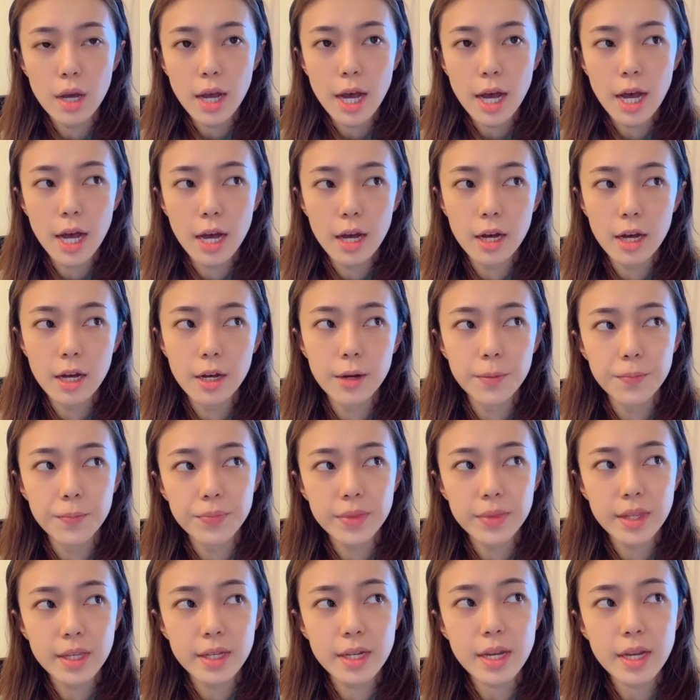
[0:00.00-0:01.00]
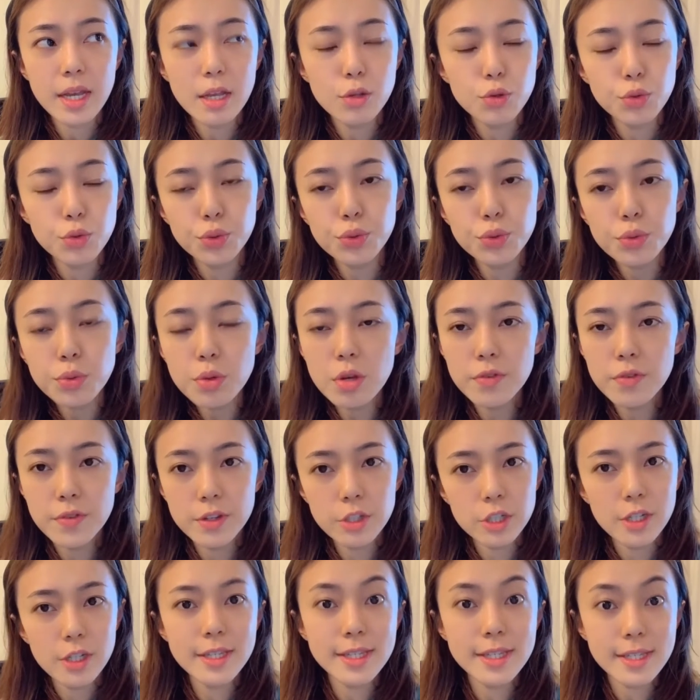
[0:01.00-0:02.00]
呃，可以粗略分
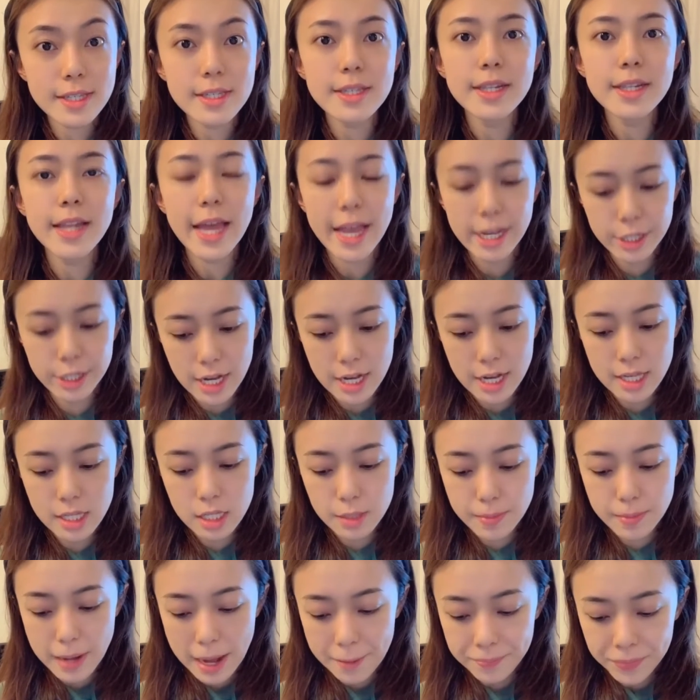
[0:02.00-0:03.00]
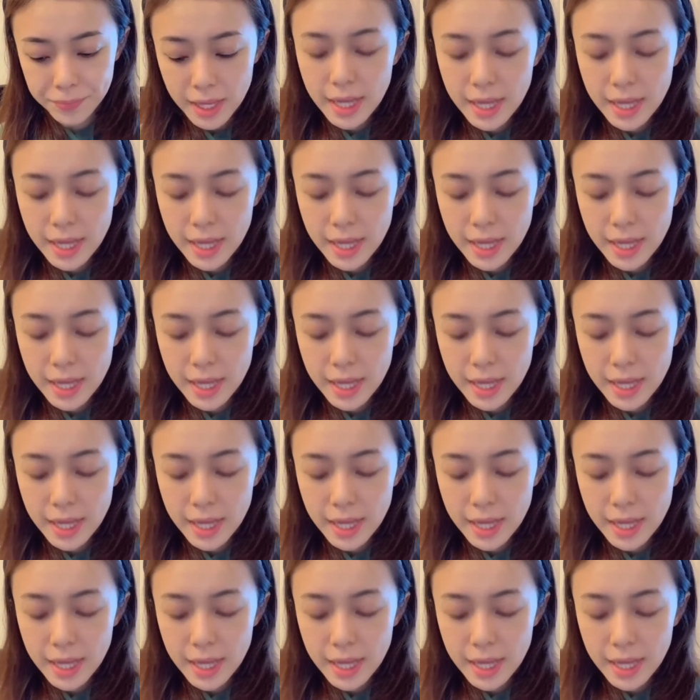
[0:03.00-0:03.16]
成四类这样子吧。